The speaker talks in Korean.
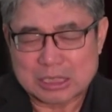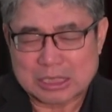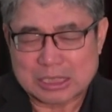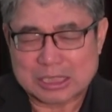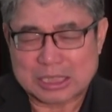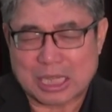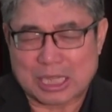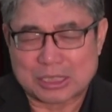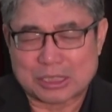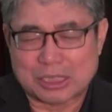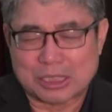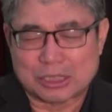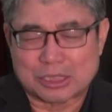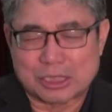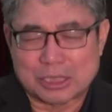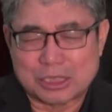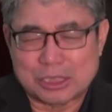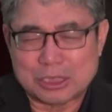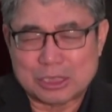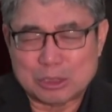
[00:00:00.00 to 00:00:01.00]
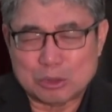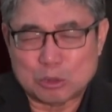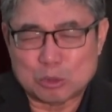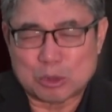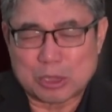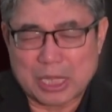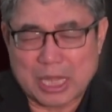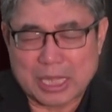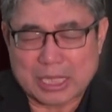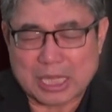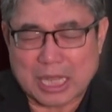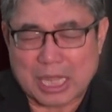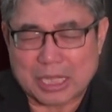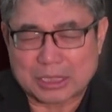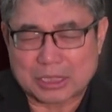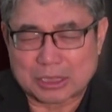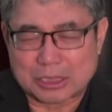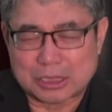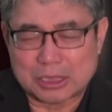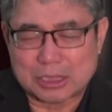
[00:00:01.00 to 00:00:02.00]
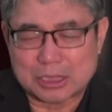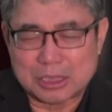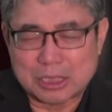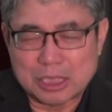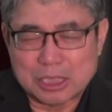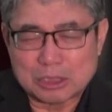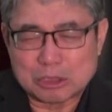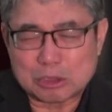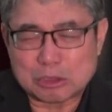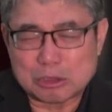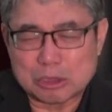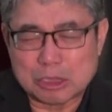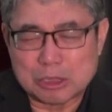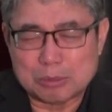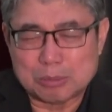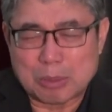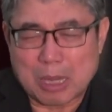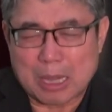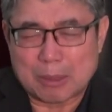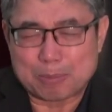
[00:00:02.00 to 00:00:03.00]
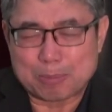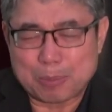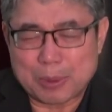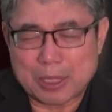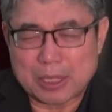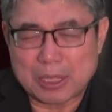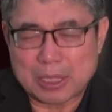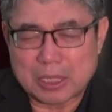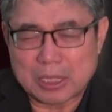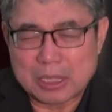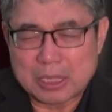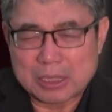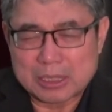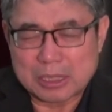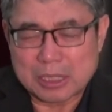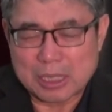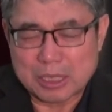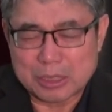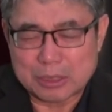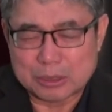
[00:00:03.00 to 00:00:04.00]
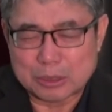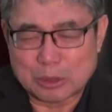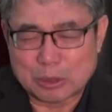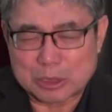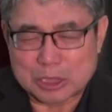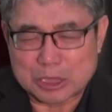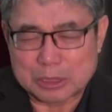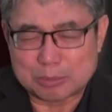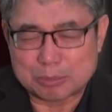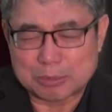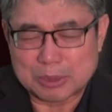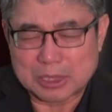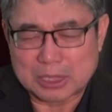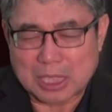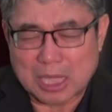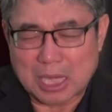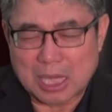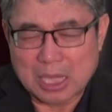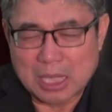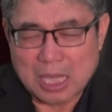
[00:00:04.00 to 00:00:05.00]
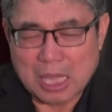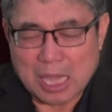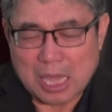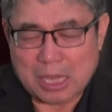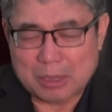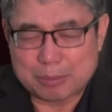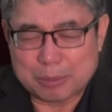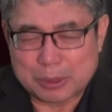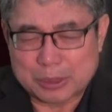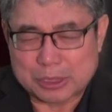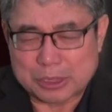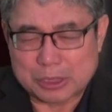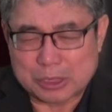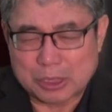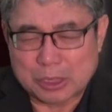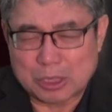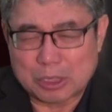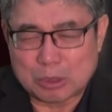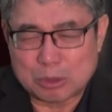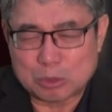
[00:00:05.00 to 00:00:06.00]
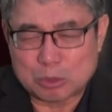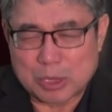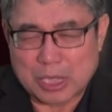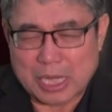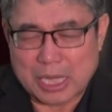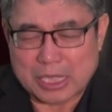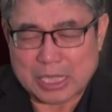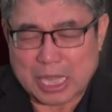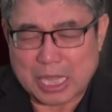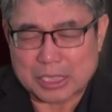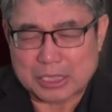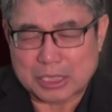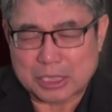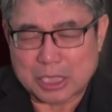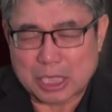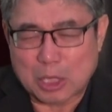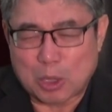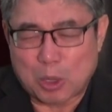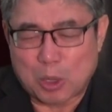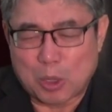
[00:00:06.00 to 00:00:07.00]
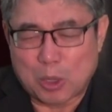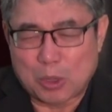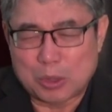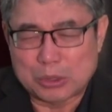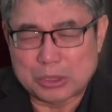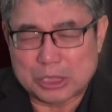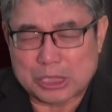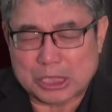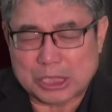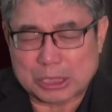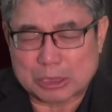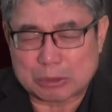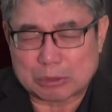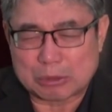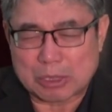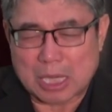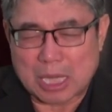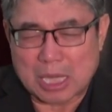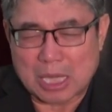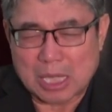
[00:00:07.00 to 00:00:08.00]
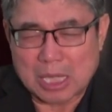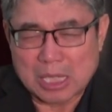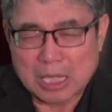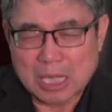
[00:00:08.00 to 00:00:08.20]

자녀들, 우리의 가정을 주님 앞에 내어놓습니다. 아버지여, 우리의 가정의 온 식구가